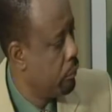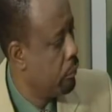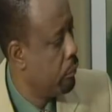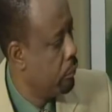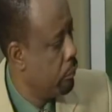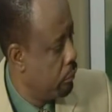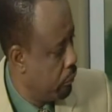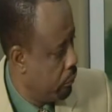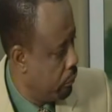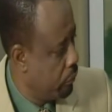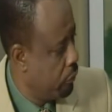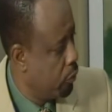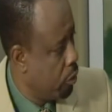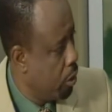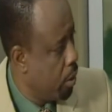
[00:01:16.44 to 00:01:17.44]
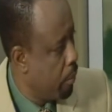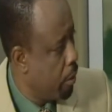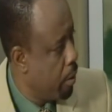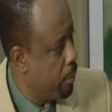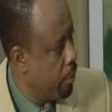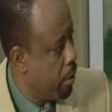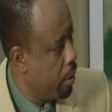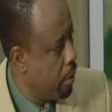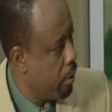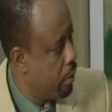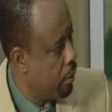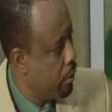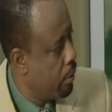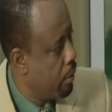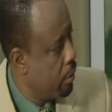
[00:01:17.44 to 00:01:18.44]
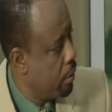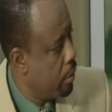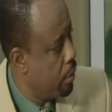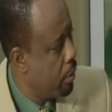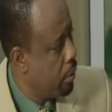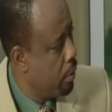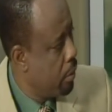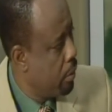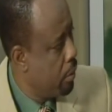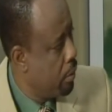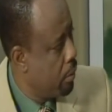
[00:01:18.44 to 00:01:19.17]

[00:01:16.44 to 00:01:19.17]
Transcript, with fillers: على هذه الثروة نعم قبل بقرة واحدة حاليا